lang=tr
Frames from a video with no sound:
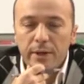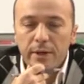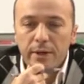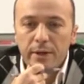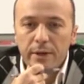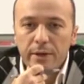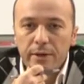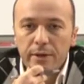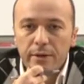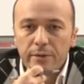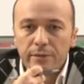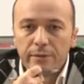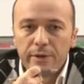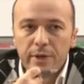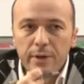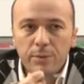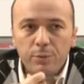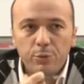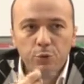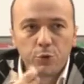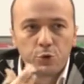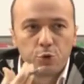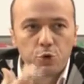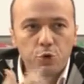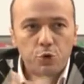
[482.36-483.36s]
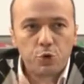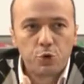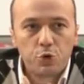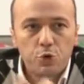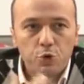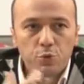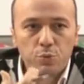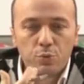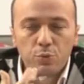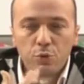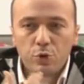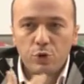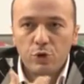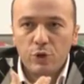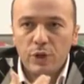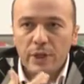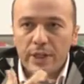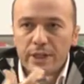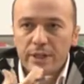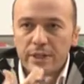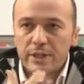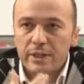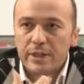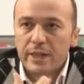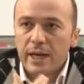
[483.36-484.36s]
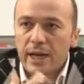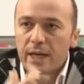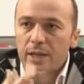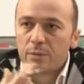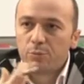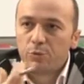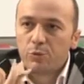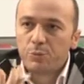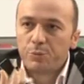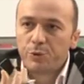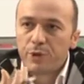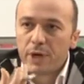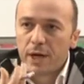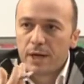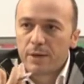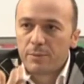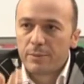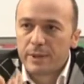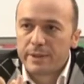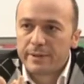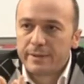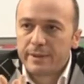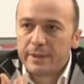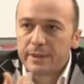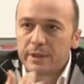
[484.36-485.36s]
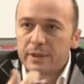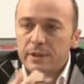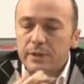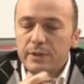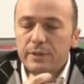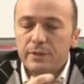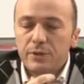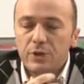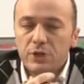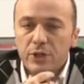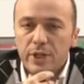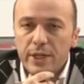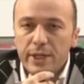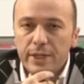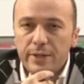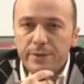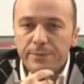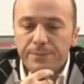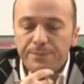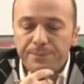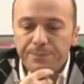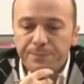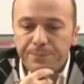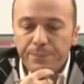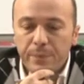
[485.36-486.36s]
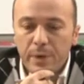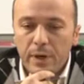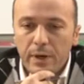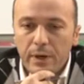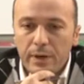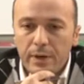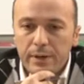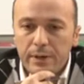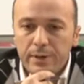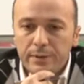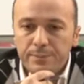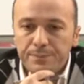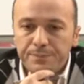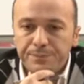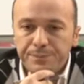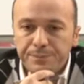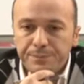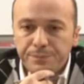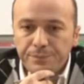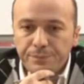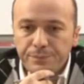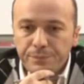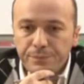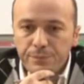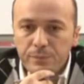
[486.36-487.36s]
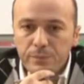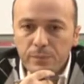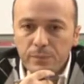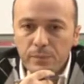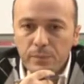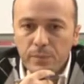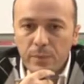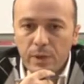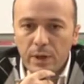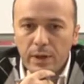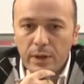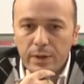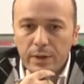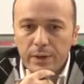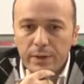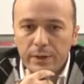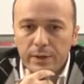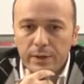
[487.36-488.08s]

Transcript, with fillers: ee, ve bu çözümlerin yani bu pragmatik şeyin e, e,